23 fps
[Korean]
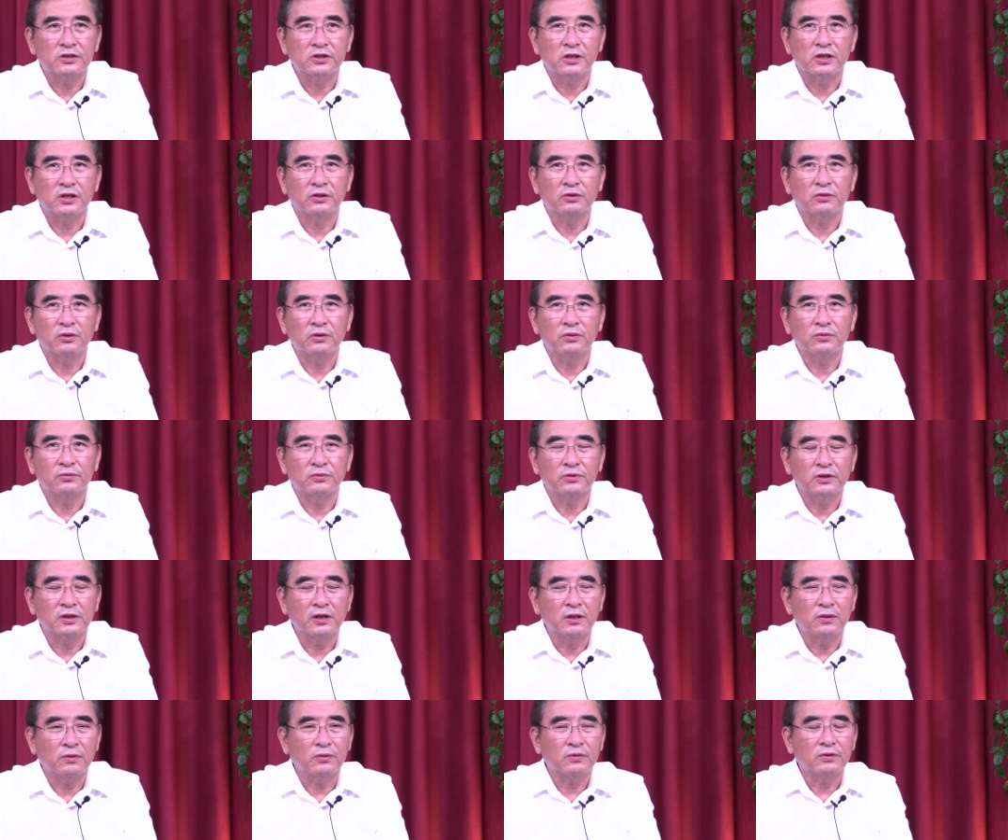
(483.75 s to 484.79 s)
제도를
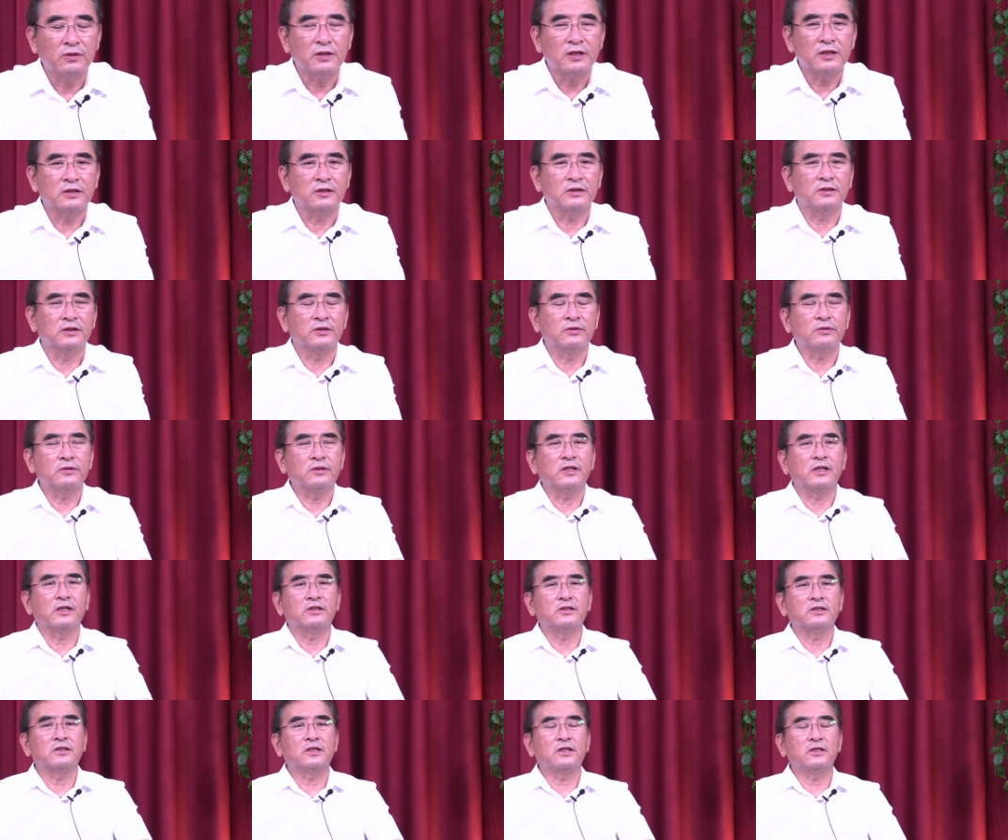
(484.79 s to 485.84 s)
우리가 오늘날 그대로
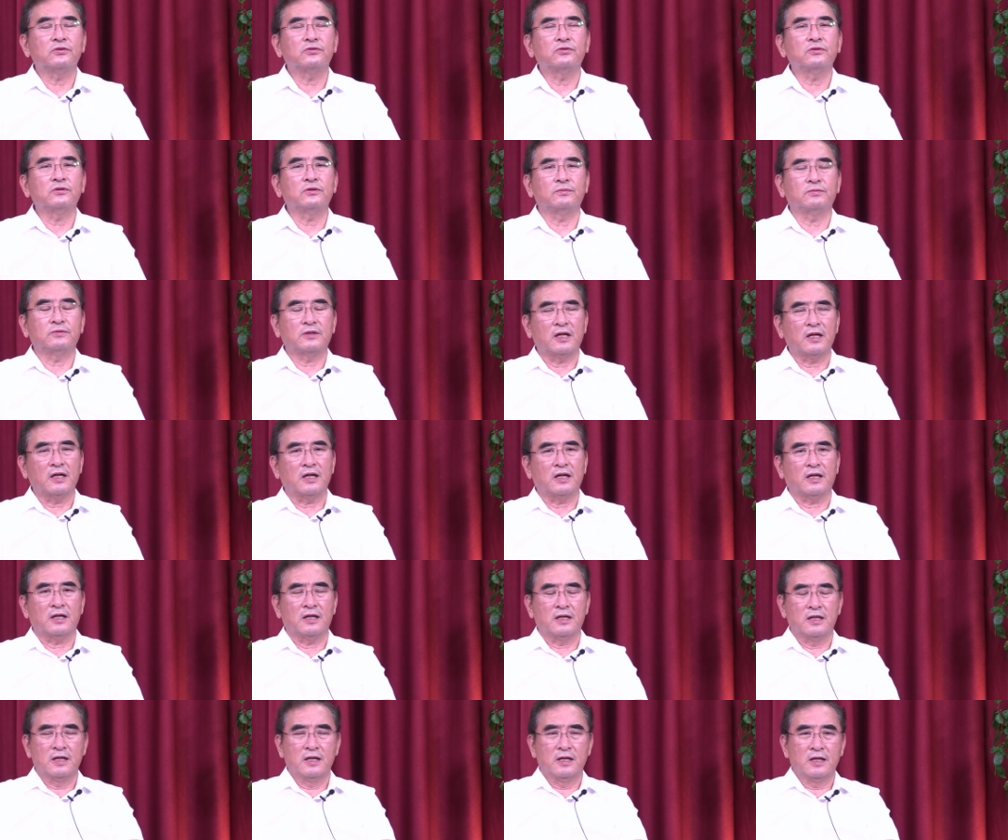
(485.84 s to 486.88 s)
개성할 수는
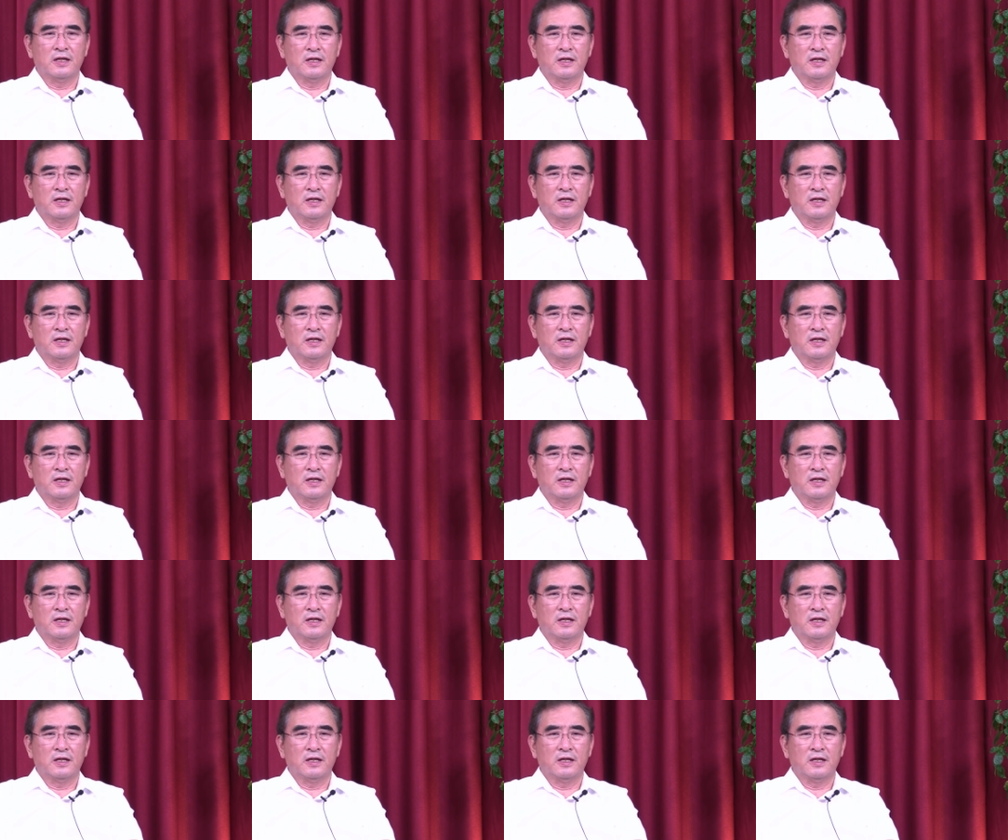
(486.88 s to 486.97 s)
없다.